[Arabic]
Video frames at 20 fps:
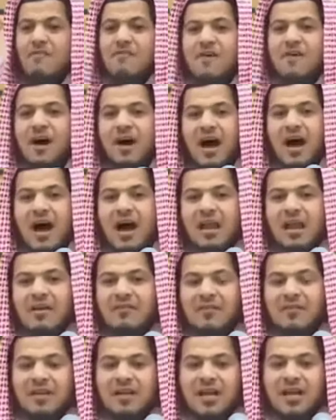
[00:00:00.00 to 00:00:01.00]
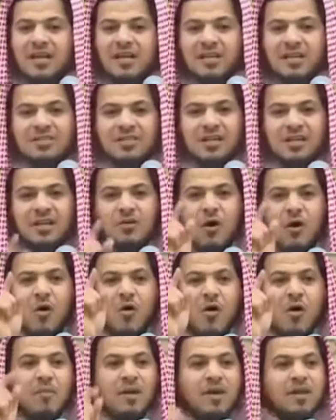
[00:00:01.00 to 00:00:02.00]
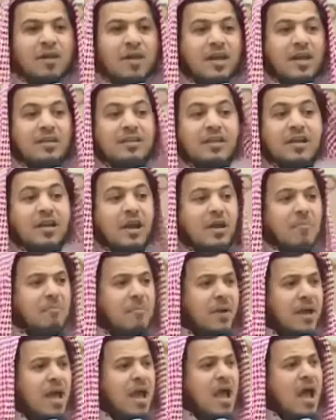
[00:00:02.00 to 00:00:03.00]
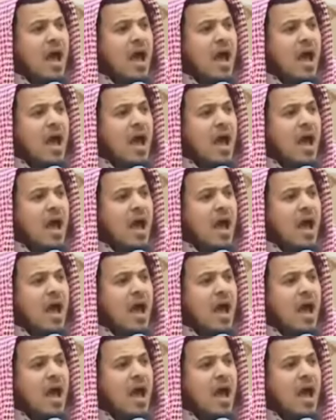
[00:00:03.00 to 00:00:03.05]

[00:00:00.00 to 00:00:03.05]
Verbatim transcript: فقال في ليلته وهو بين يدي ربه